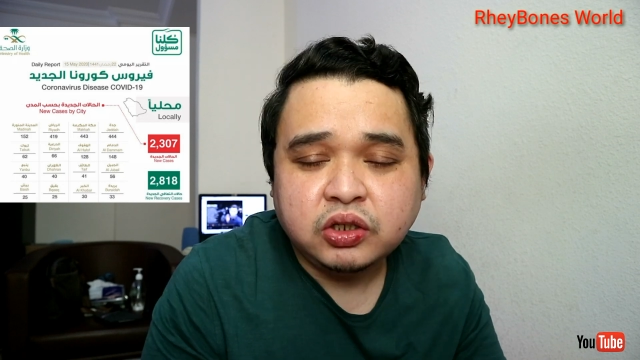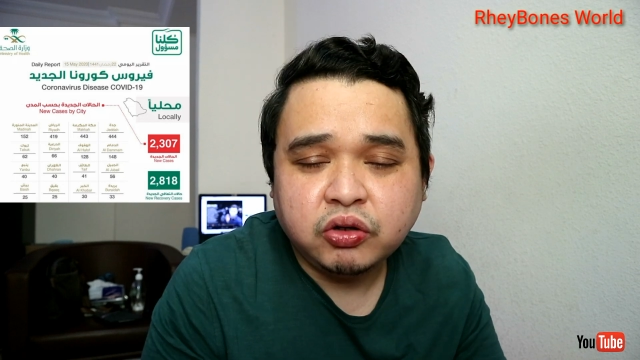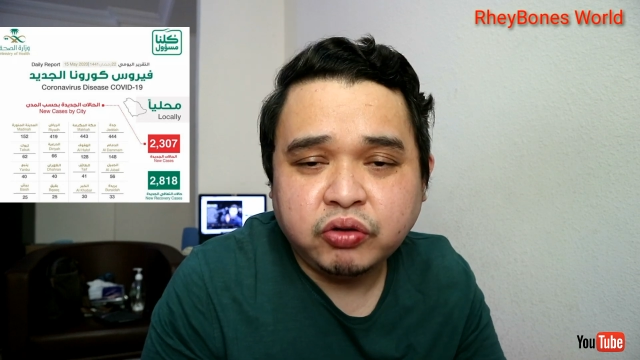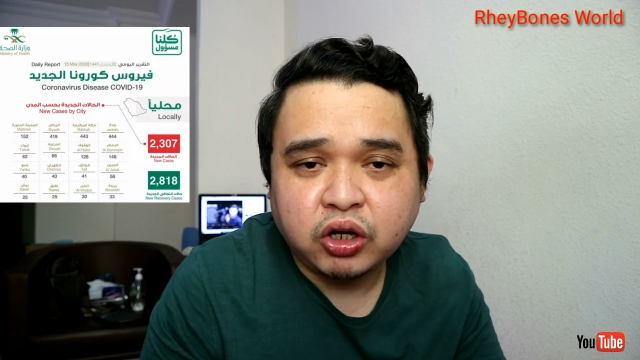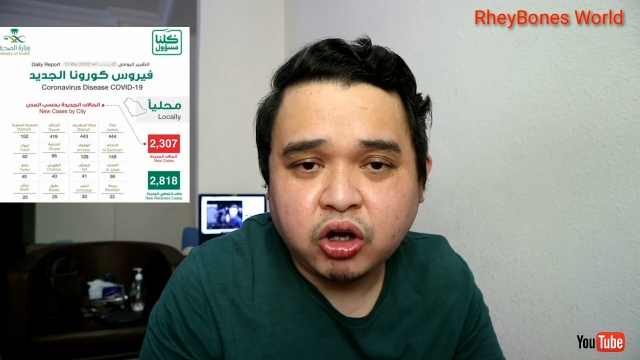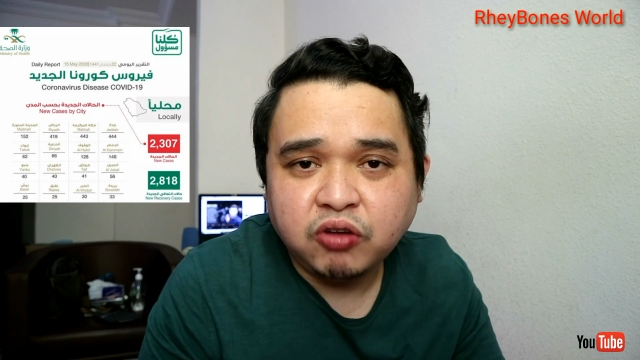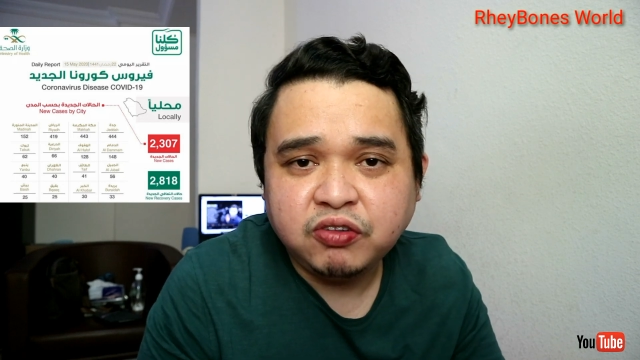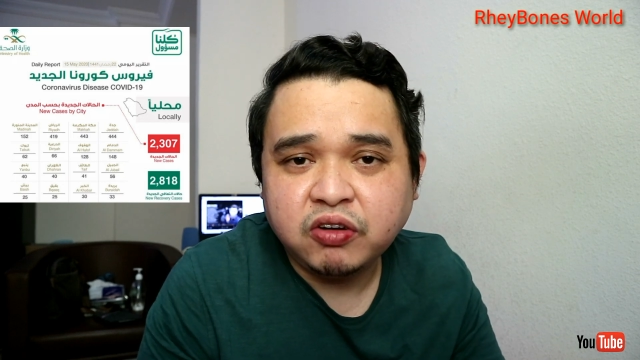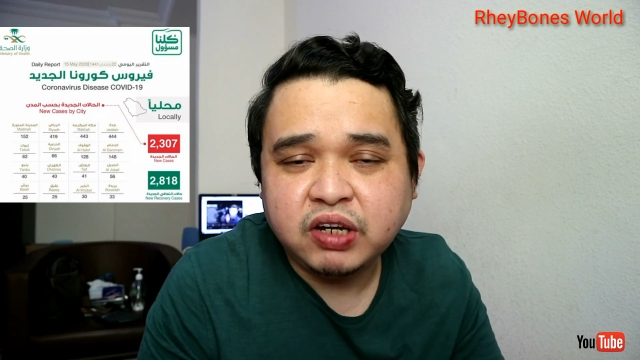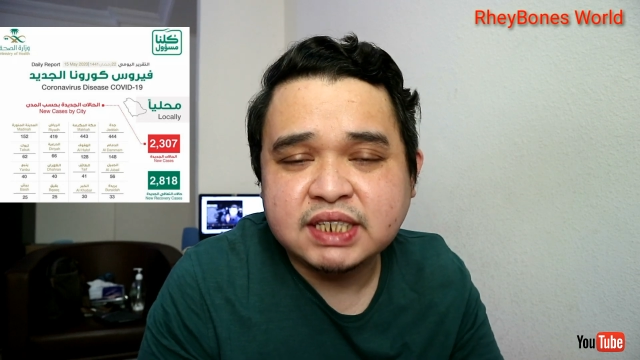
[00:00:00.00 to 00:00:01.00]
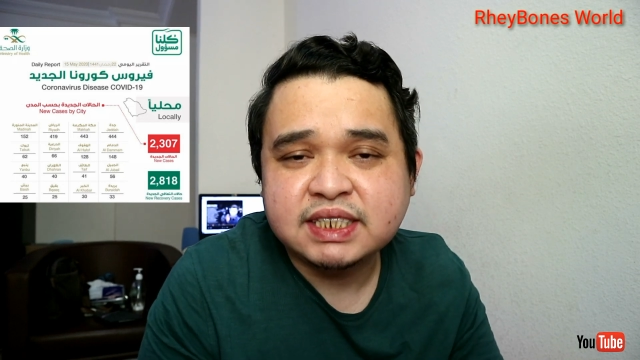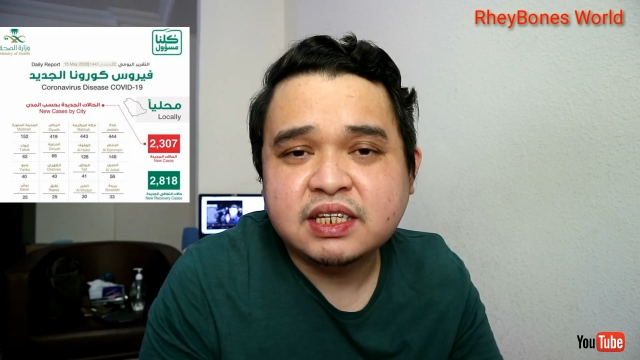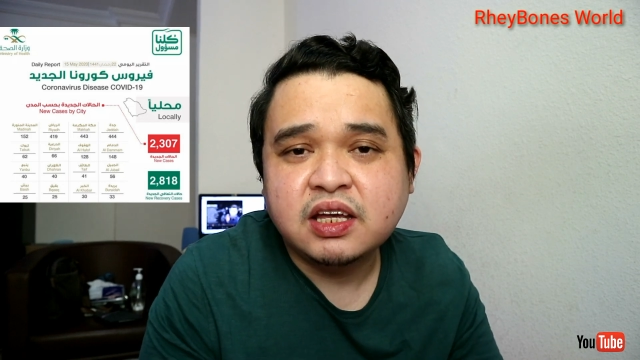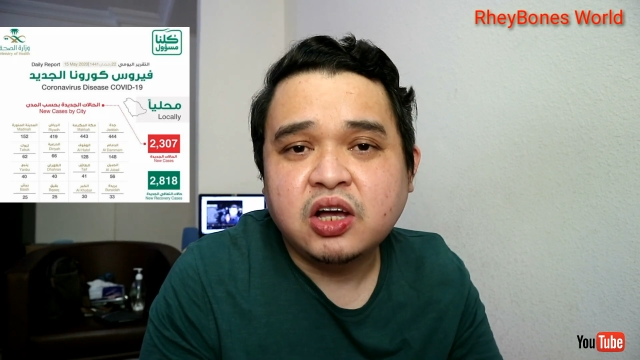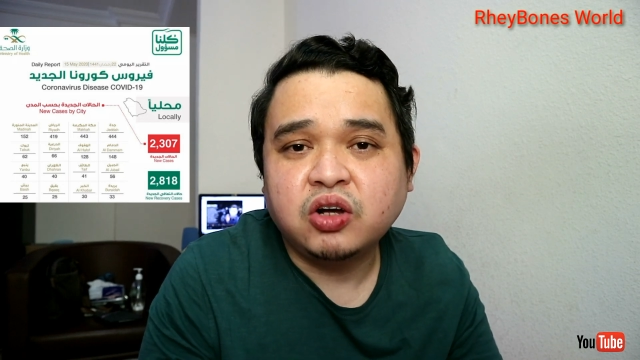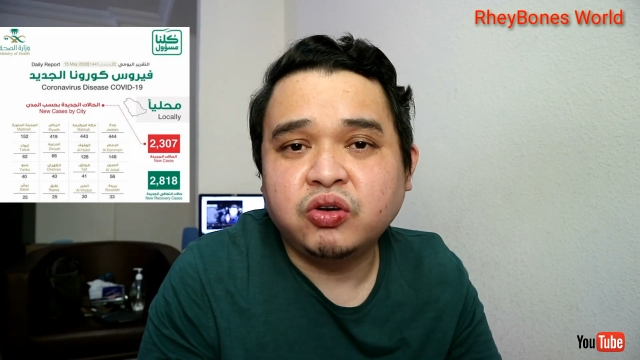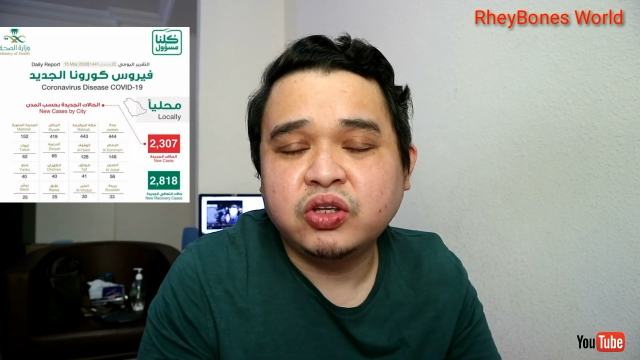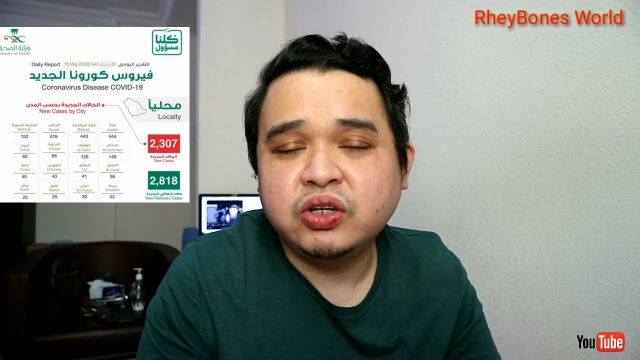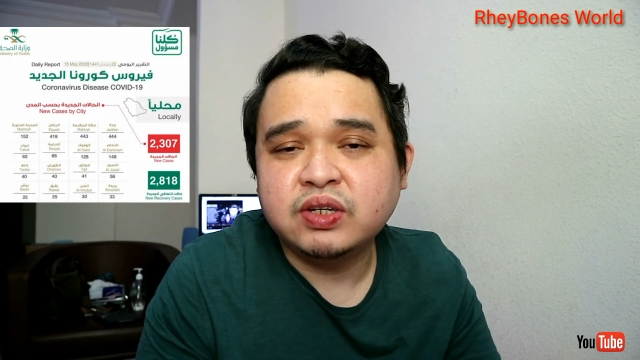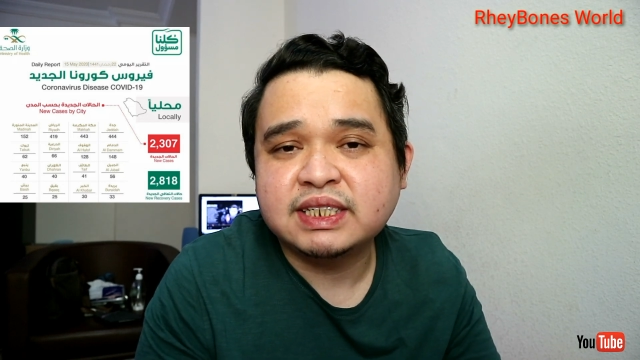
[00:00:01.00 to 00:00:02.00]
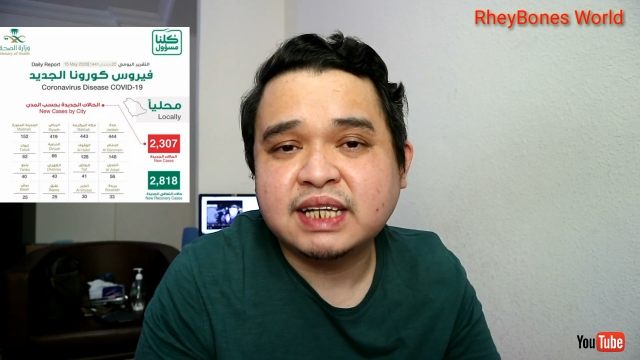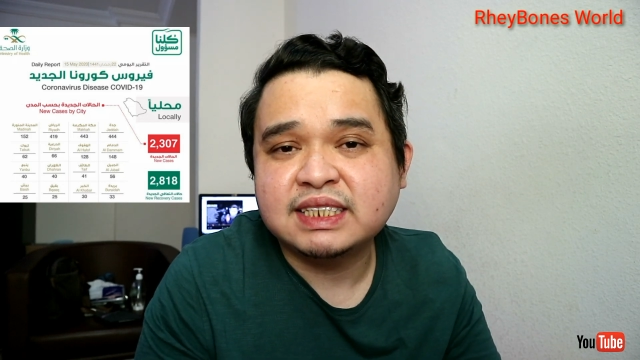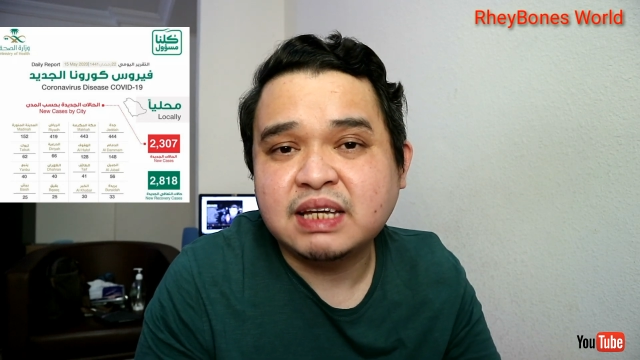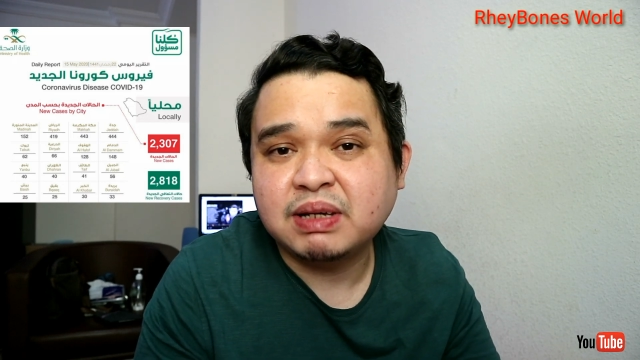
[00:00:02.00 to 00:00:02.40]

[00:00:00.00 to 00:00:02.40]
Yung recoveries, good news kasi